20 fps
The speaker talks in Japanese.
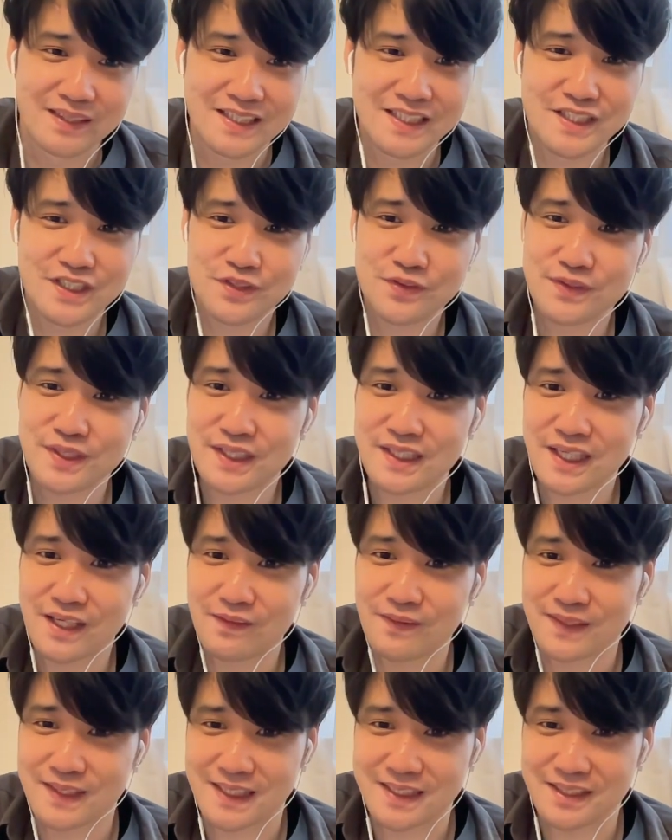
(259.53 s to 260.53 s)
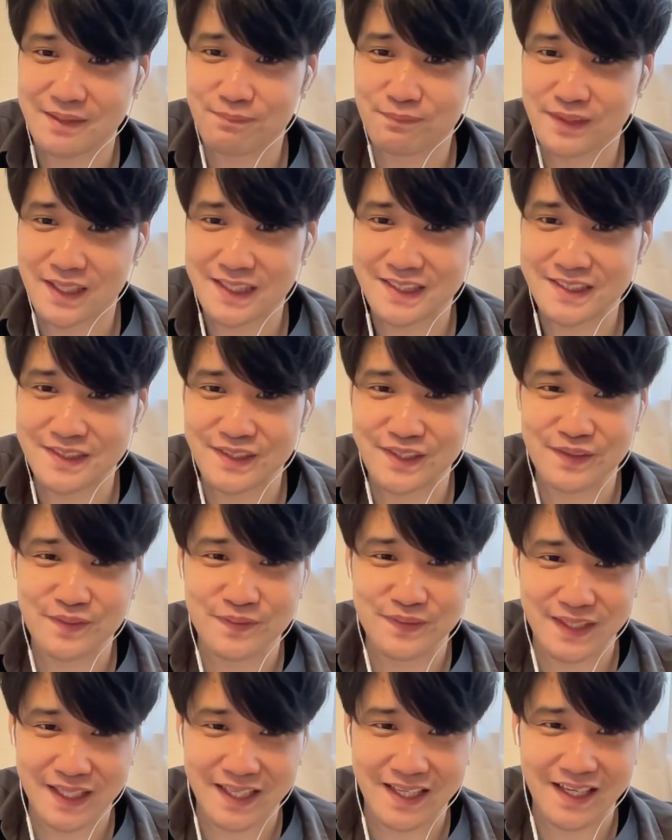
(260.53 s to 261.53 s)
一瞬で切れるのはさすがに虚しすぎ
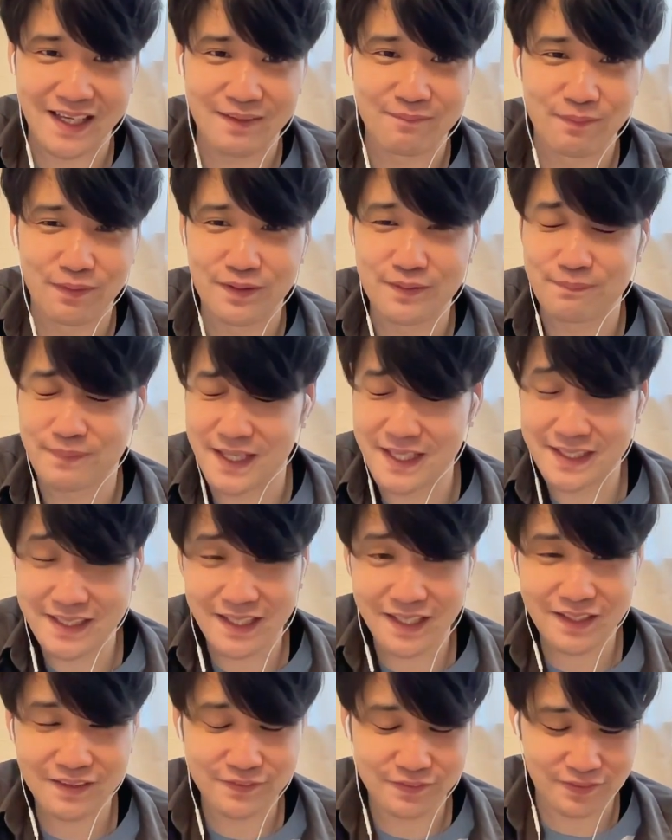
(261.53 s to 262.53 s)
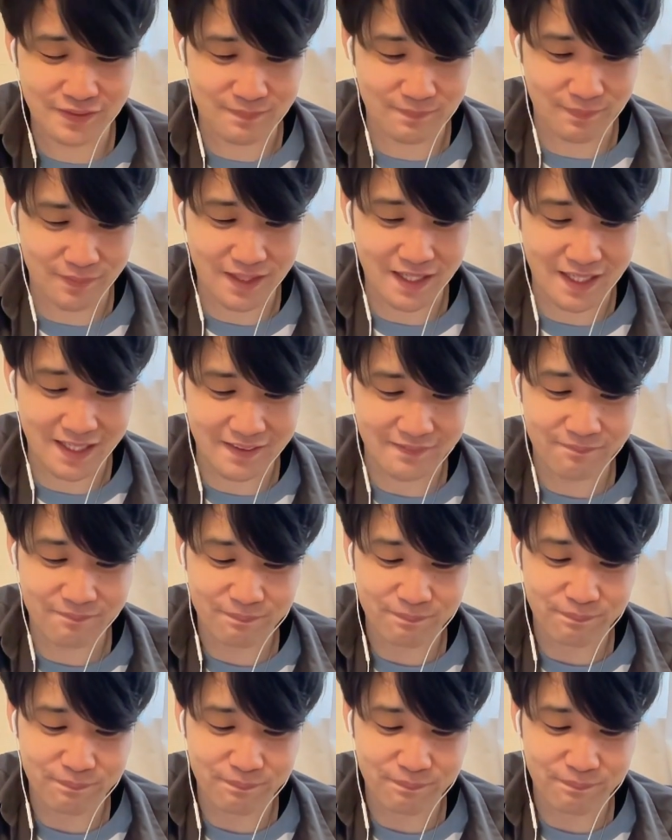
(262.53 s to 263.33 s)
るんで、はい。僕メインアカウントでも、はい。